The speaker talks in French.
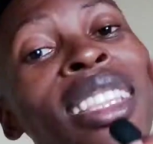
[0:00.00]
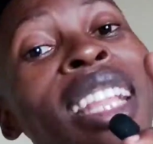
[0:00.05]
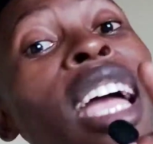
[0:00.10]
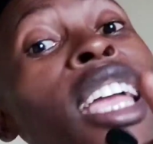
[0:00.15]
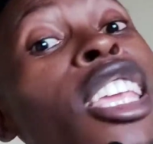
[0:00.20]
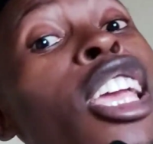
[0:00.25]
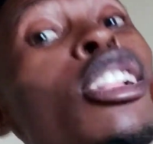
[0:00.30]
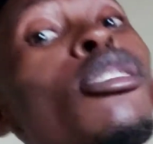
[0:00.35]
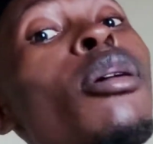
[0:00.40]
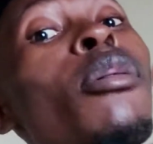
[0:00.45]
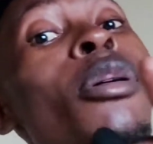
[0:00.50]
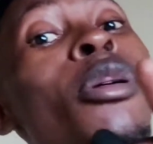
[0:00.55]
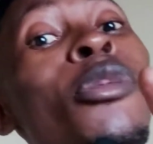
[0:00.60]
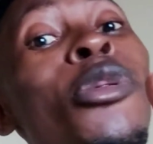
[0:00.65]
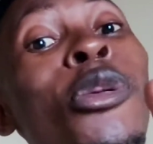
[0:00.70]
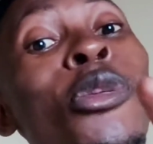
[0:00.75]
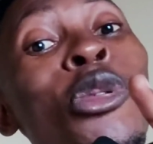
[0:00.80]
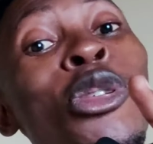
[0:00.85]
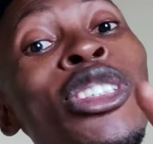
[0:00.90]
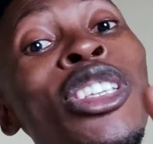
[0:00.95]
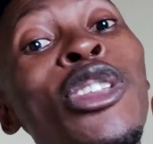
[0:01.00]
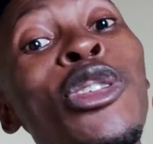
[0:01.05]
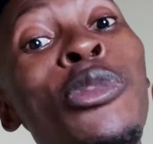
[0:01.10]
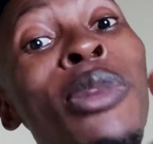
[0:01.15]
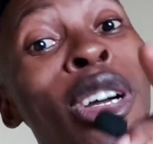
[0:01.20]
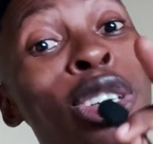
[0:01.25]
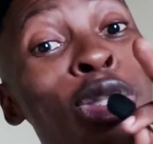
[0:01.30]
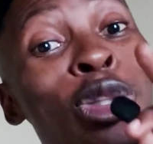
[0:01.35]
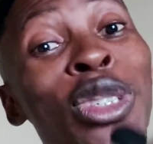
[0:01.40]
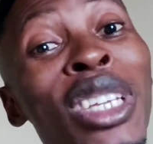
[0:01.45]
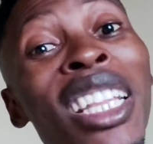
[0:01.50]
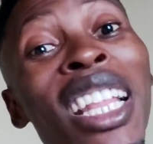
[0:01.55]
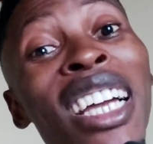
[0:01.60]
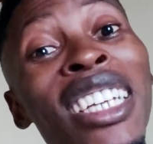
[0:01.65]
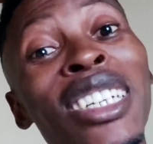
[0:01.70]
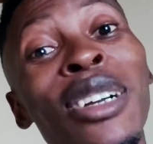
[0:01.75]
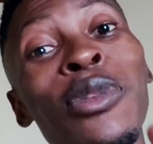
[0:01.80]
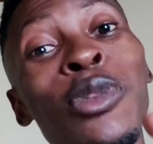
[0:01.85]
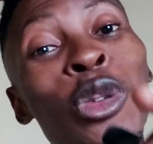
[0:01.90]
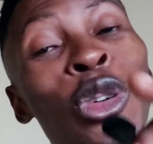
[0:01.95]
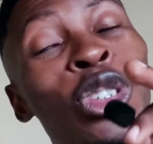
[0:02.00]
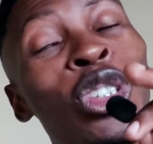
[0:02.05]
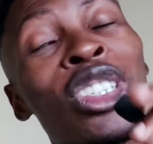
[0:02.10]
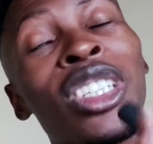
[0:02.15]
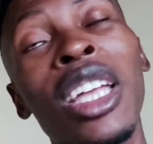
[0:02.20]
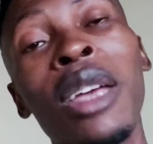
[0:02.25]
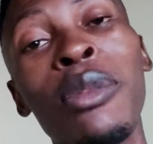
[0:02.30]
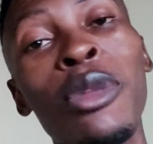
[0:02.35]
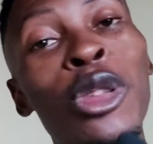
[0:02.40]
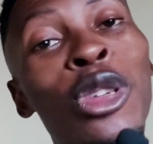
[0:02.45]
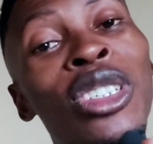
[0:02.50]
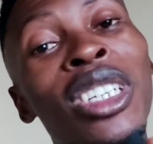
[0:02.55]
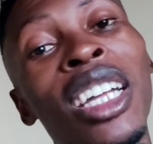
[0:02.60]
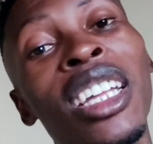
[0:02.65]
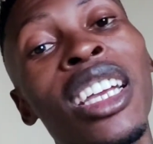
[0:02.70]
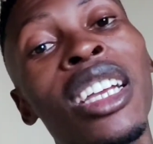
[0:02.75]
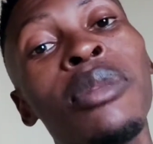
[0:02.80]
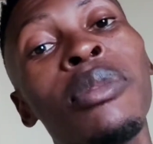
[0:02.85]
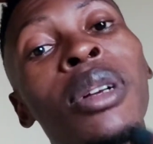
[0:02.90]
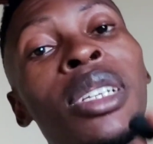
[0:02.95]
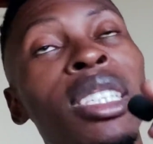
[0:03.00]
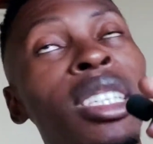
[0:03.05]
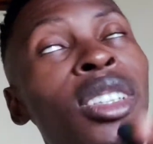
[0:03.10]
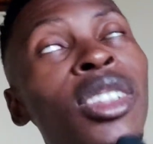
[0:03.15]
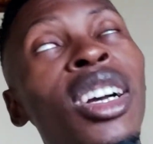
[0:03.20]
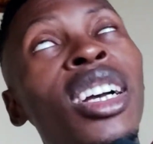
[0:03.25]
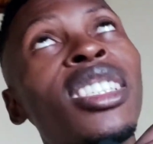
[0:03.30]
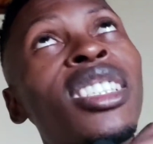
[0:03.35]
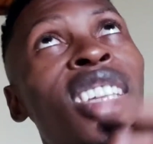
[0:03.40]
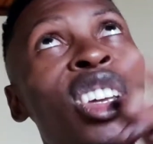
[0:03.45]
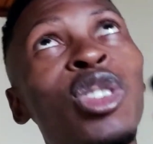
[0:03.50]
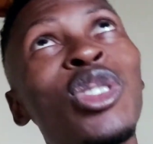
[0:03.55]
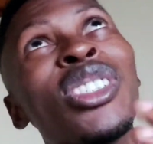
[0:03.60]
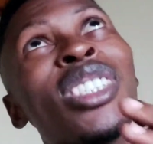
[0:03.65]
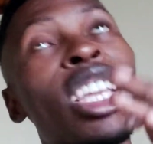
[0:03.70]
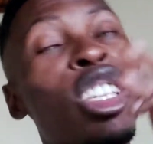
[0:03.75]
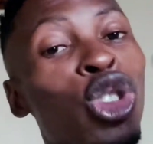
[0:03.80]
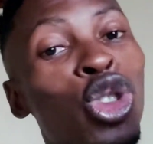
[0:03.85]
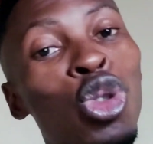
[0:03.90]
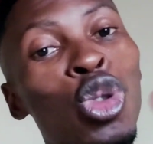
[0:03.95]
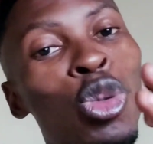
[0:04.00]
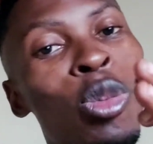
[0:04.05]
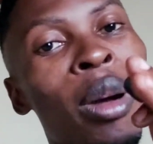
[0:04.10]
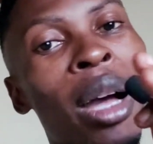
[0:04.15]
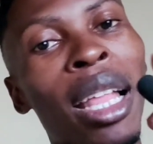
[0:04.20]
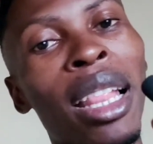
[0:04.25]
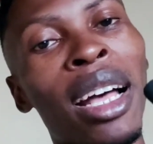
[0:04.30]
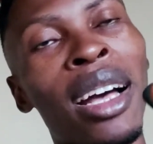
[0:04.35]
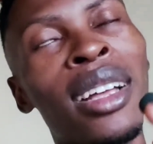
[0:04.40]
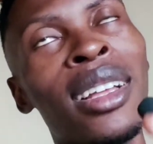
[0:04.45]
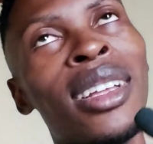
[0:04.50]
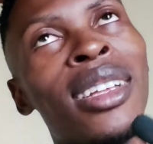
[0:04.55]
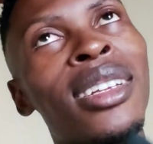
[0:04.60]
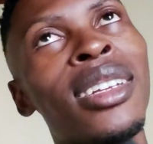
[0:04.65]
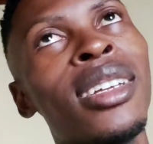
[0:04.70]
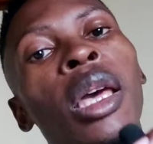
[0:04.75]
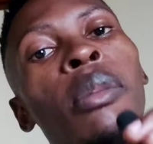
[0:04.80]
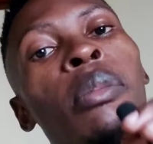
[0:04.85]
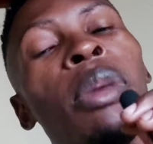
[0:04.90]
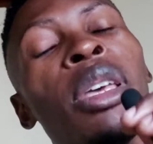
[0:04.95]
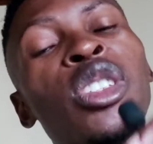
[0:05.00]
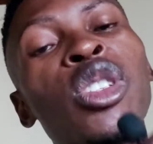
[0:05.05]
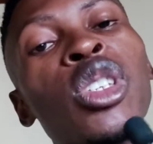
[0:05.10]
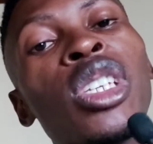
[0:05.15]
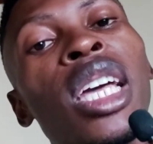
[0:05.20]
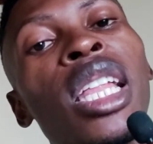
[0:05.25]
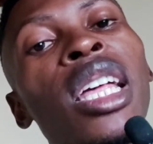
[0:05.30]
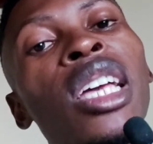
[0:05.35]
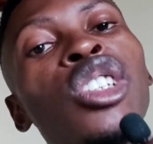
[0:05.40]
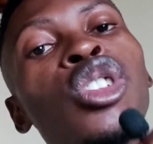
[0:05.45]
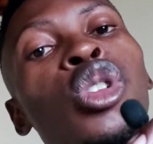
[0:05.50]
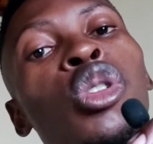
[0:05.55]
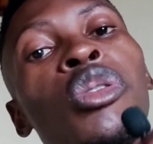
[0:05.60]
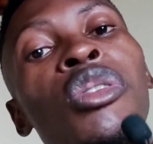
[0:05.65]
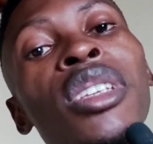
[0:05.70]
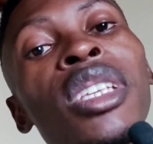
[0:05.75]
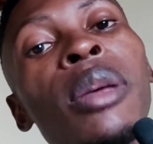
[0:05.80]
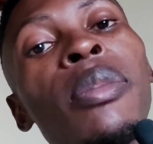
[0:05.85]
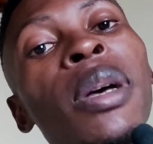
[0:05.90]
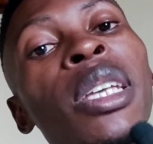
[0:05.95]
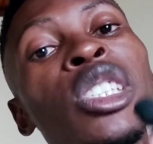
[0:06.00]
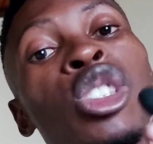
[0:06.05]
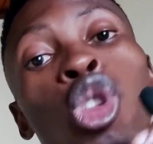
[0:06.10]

Daniel m'a même proposé de m'ajouter l'argent pour que je termine le challenge parce qu'il ne restait que 7 jours par là. Mais ce challenge, je ne le faisais pas